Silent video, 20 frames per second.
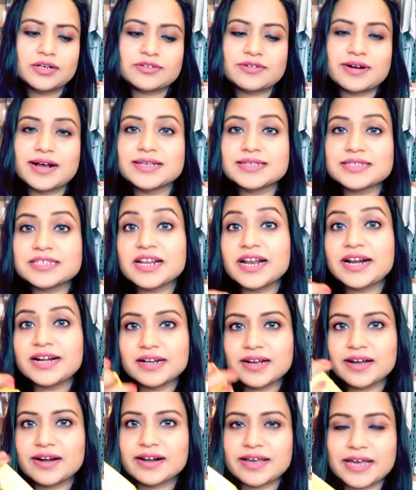
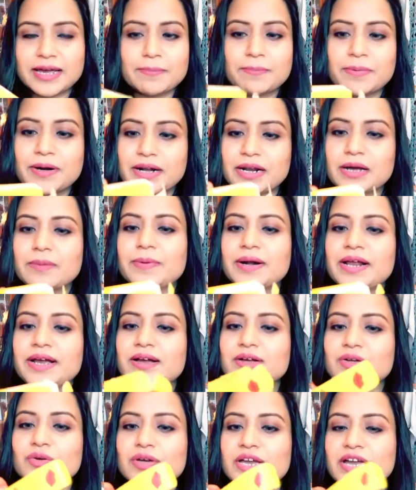ट्रांसलेट करके पढ़ना
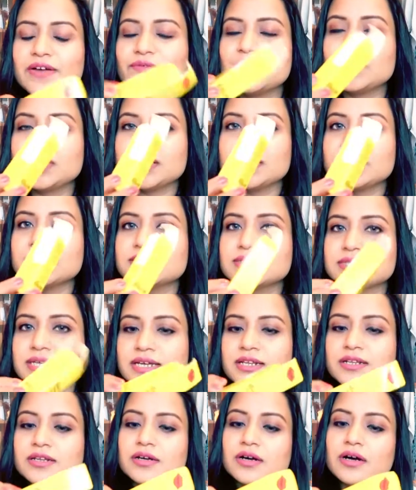पड़ेगा क्योंकि एवरीथिंग इज़
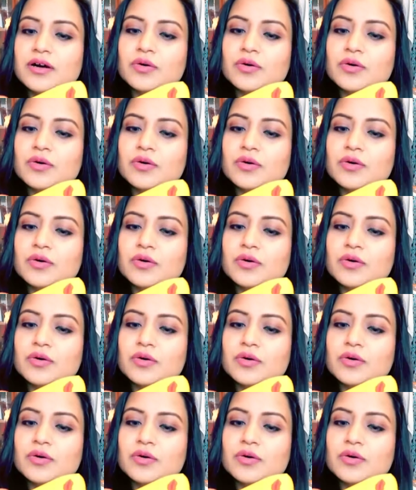इन